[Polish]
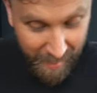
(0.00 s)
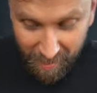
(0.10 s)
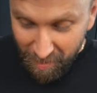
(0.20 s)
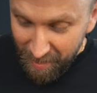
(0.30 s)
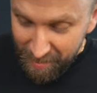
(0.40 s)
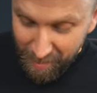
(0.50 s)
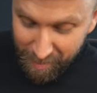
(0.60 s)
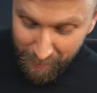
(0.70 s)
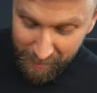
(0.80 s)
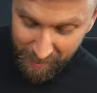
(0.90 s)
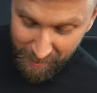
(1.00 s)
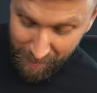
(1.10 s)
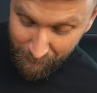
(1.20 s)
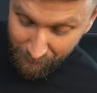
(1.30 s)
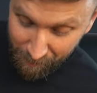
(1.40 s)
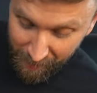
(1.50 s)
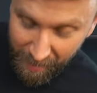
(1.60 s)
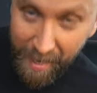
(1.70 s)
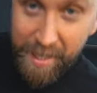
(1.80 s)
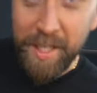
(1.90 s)
na kolejne smażenie.
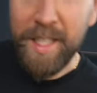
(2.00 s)
A jeżeli